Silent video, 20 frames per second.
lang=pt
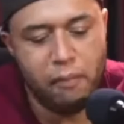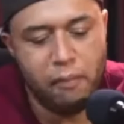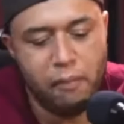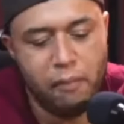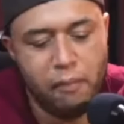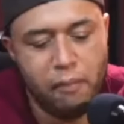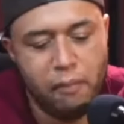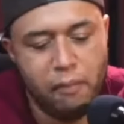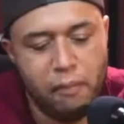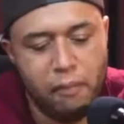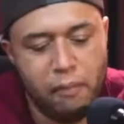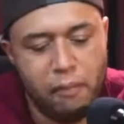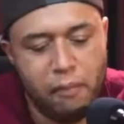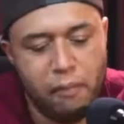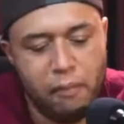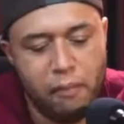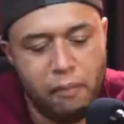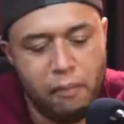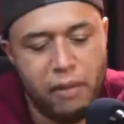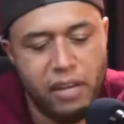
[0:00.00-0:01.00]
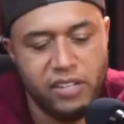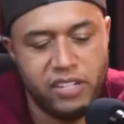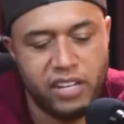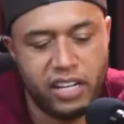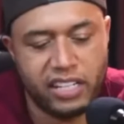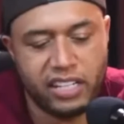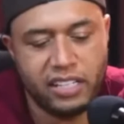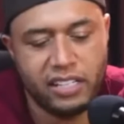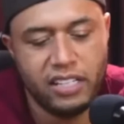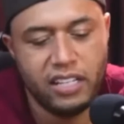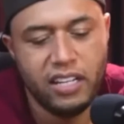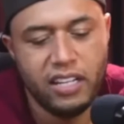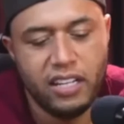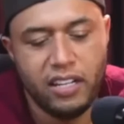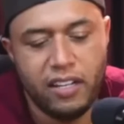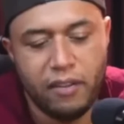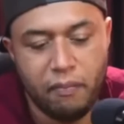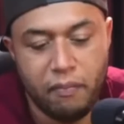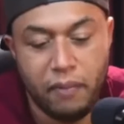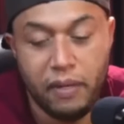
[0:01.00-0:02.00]
Beija, beija velho, oi? Beija velho.
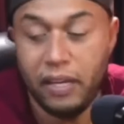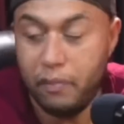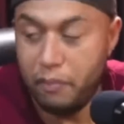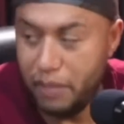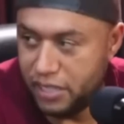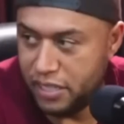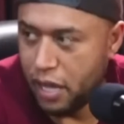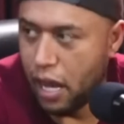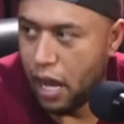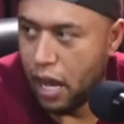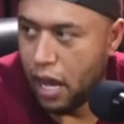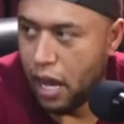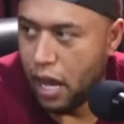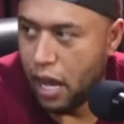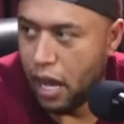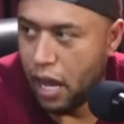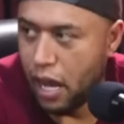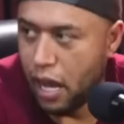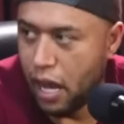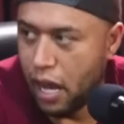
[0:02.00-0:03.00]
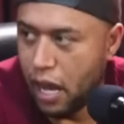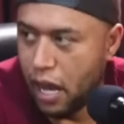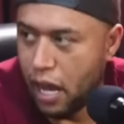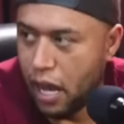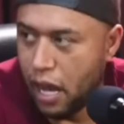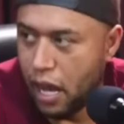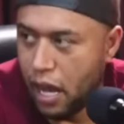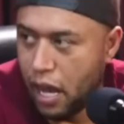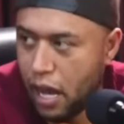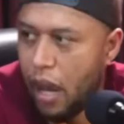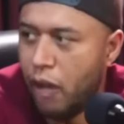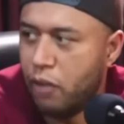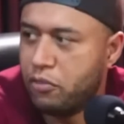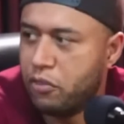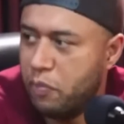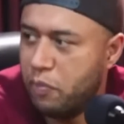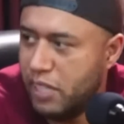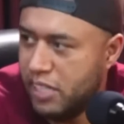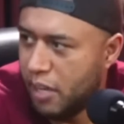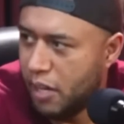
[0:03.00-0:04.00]
Be beija oi?
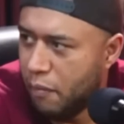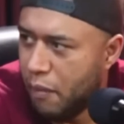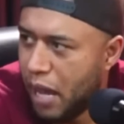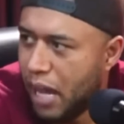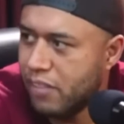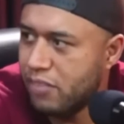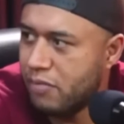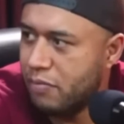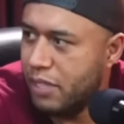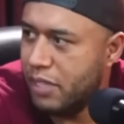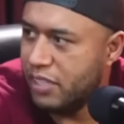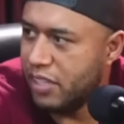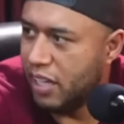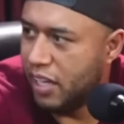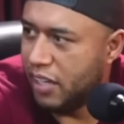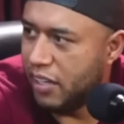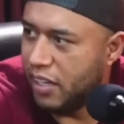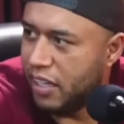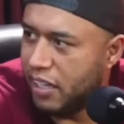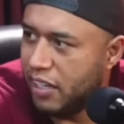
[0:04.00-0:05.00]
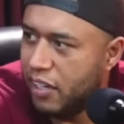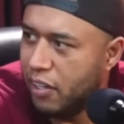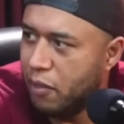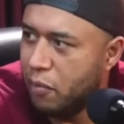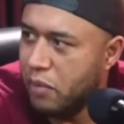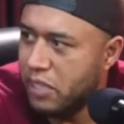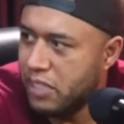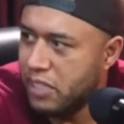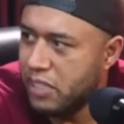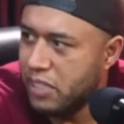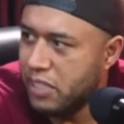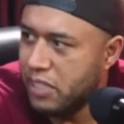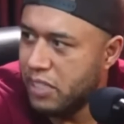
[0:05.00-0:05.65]
Tu beija baixo, beija negão, beija. beija...